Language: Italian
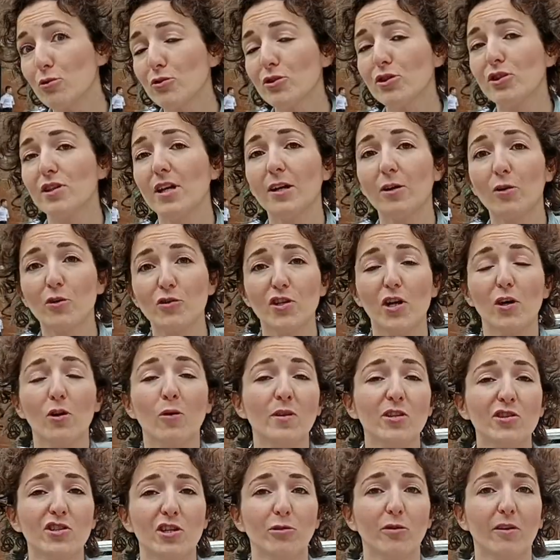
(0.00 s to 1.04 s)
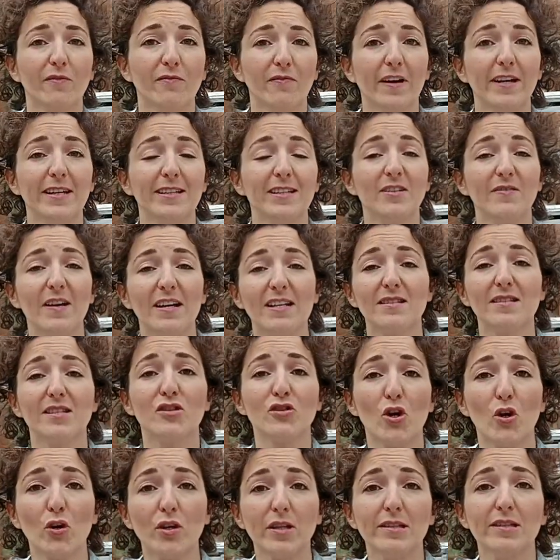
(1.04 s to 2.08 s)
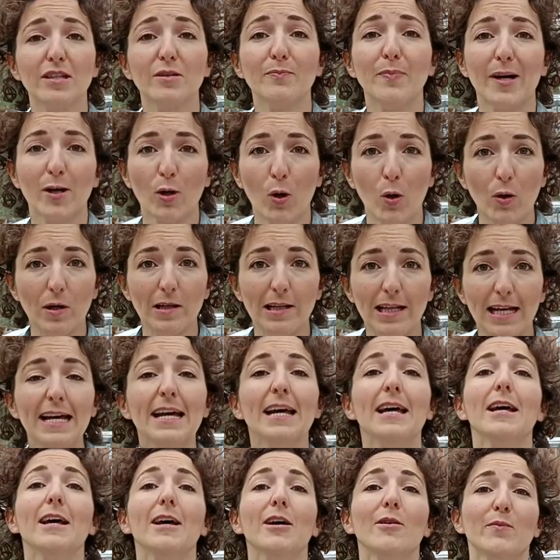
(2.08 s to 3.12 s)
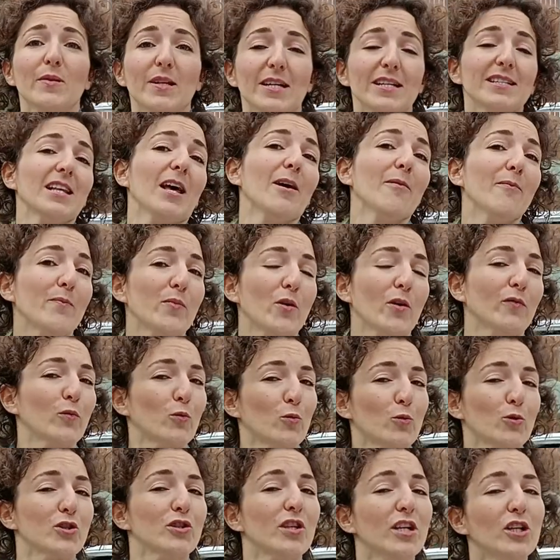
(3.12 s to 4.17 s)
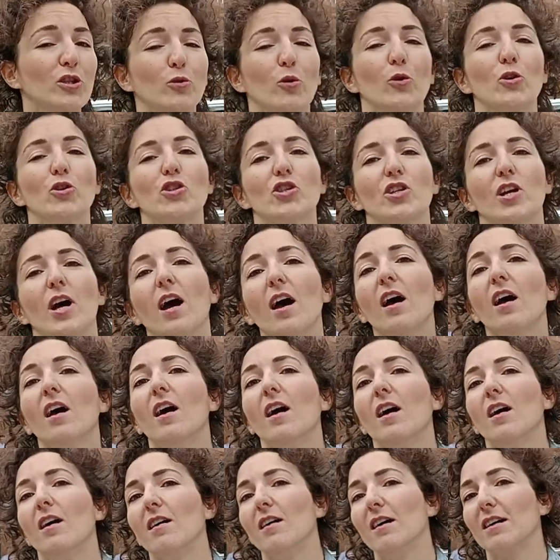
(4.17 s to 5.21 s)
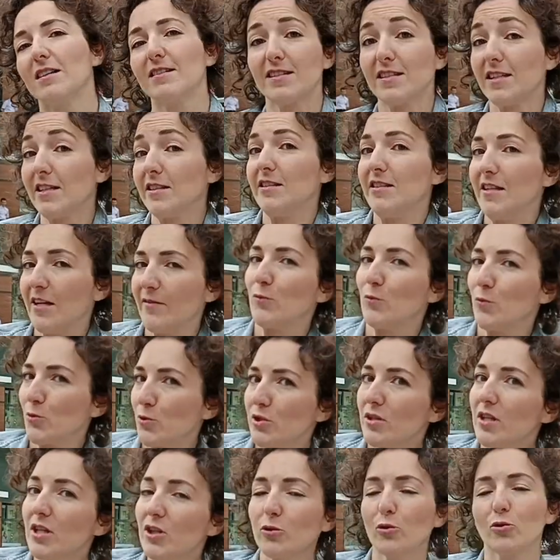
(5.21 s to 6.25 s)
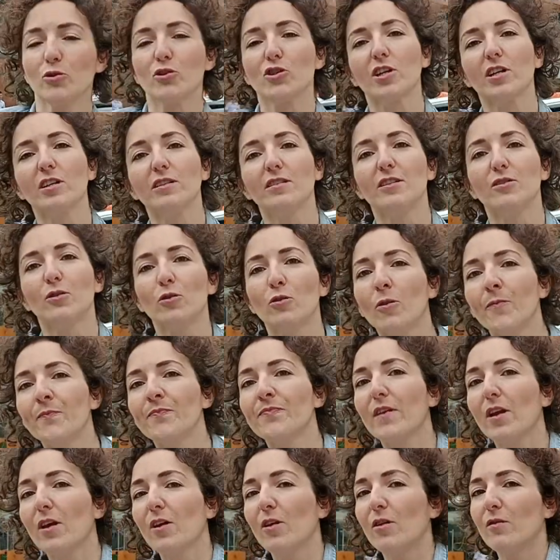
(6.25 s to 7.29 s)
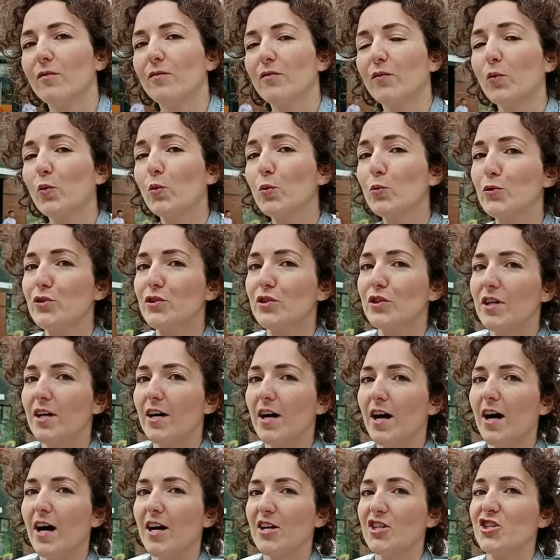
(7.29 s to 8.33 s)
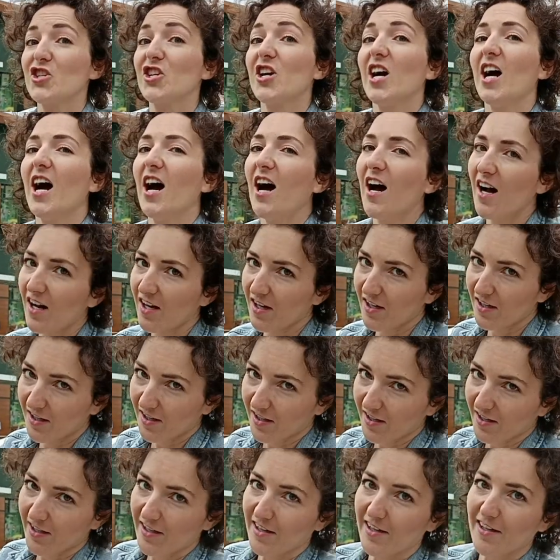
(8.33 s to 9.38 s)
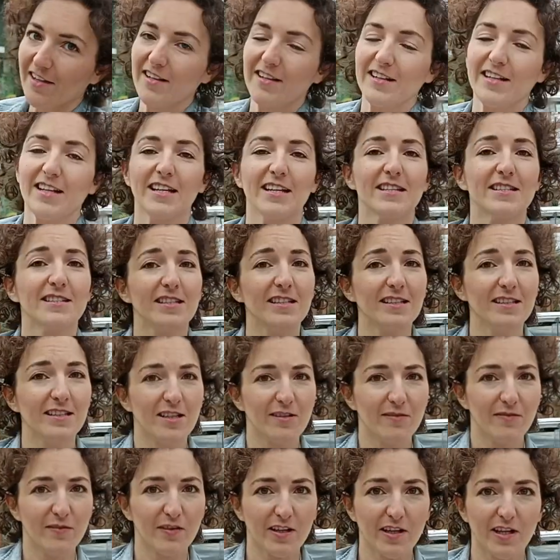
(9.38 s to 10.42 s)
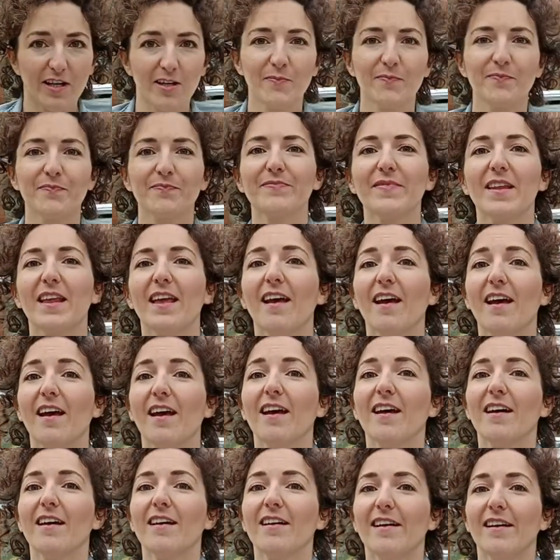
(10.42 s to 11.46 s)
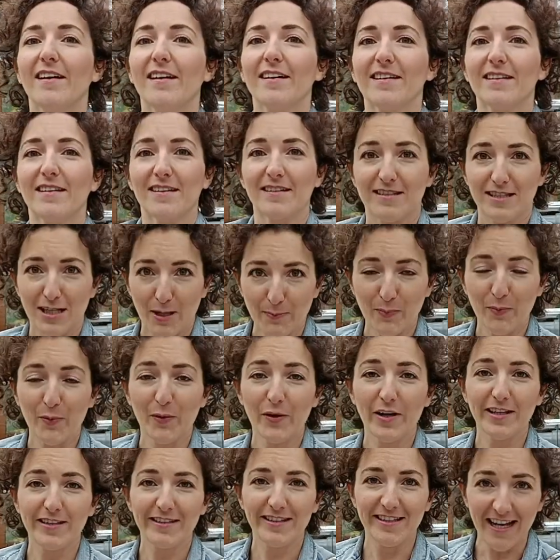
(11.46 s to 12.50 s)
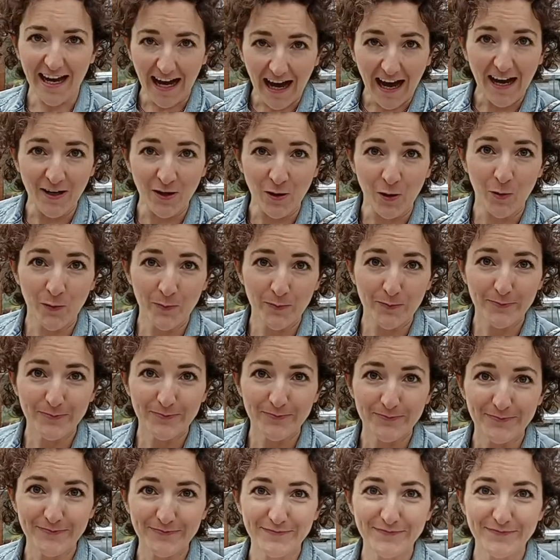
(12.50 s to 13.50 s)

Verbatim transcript: I russi hanno già cominciato a fare diversi giochi di parole. Per esempio, Fkusna Itochka, eh, anziché dire Fkusna Itochka, dicono Fkus Achka, che significa sapore di ano.